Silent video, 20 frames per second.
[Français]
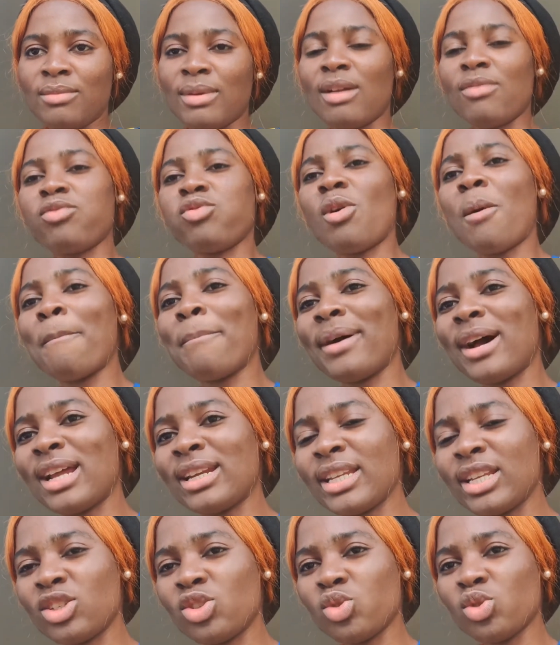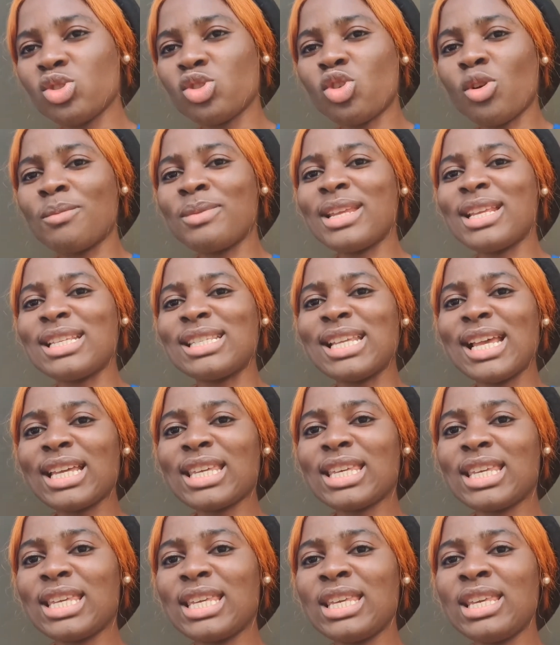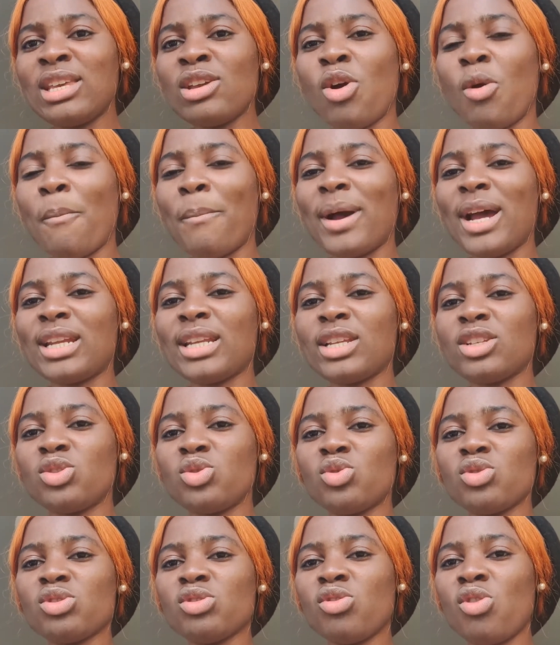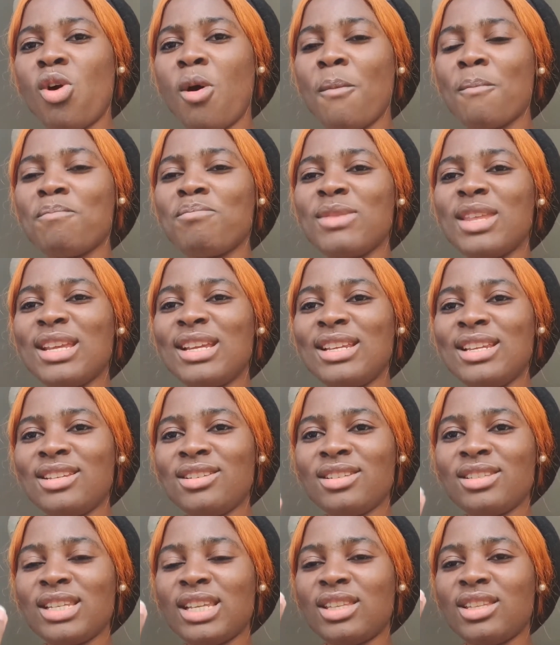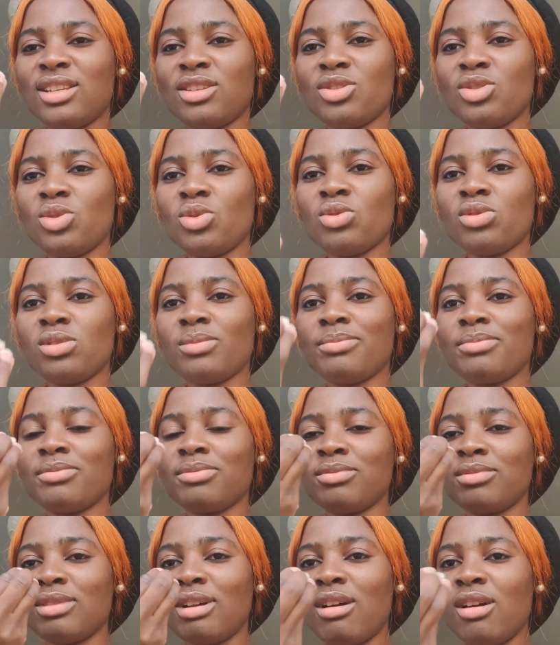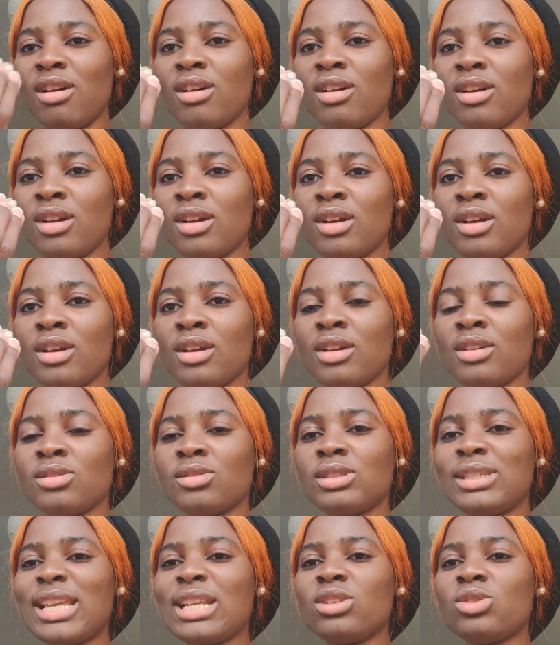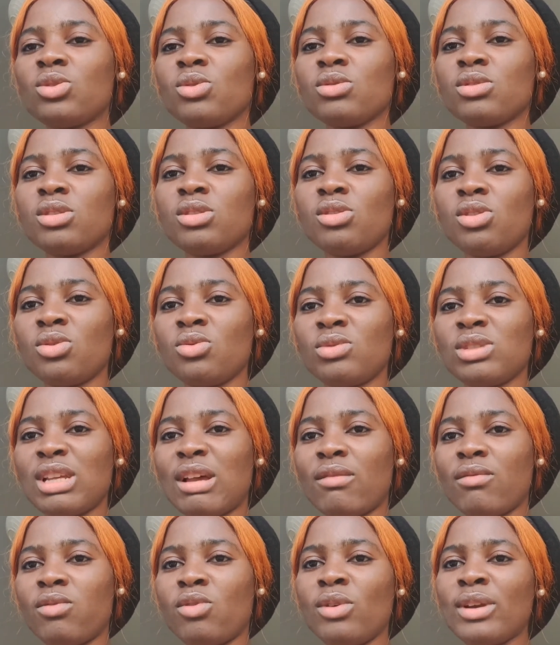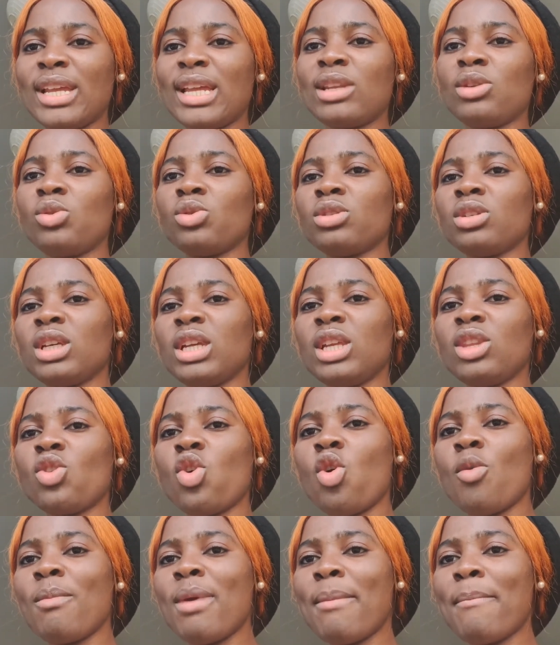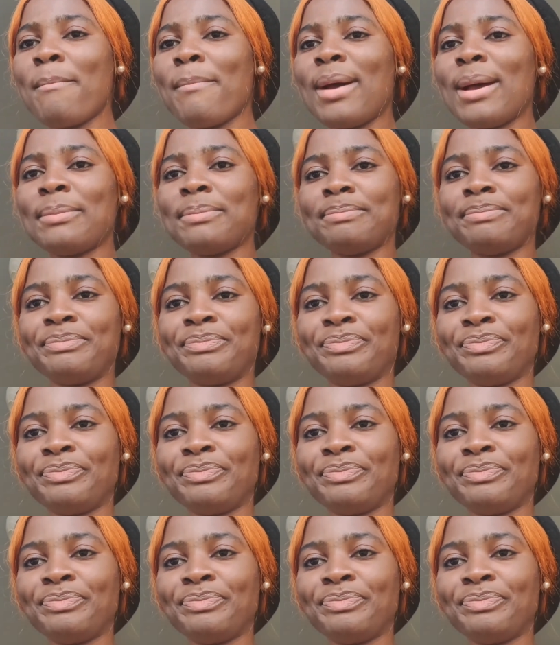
Parfois, on prend des choses comme des acquis, on prend des choses, on néglige certaines choses. Pourtant, ces choses dont nous avons, il y a d'autres qui n'ont même pas.